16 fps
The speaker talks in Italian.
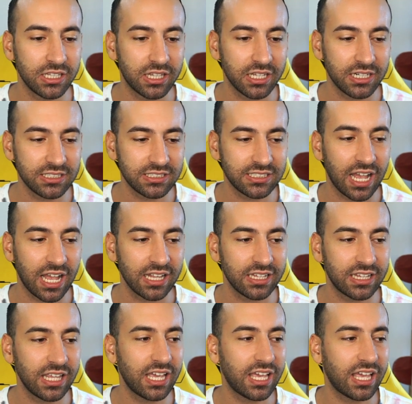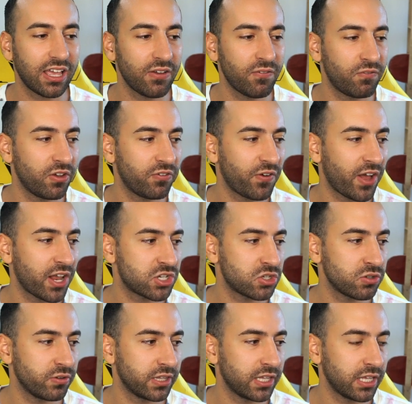di interessante che vi
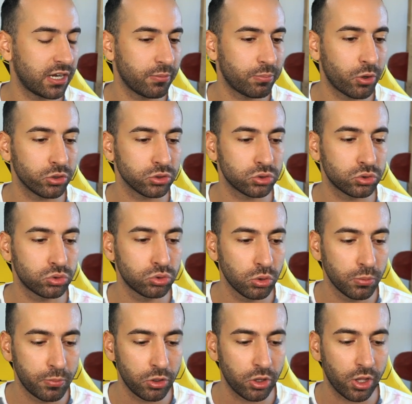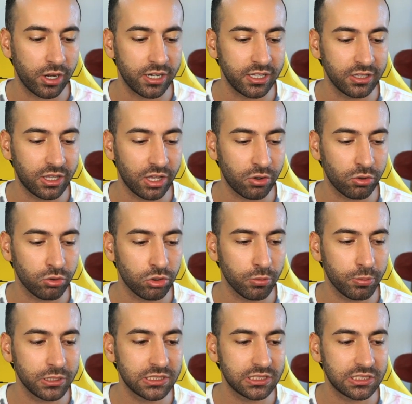faccio vedere però subito all'interno di
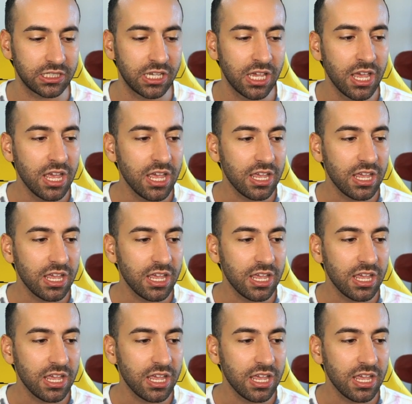OpenSea.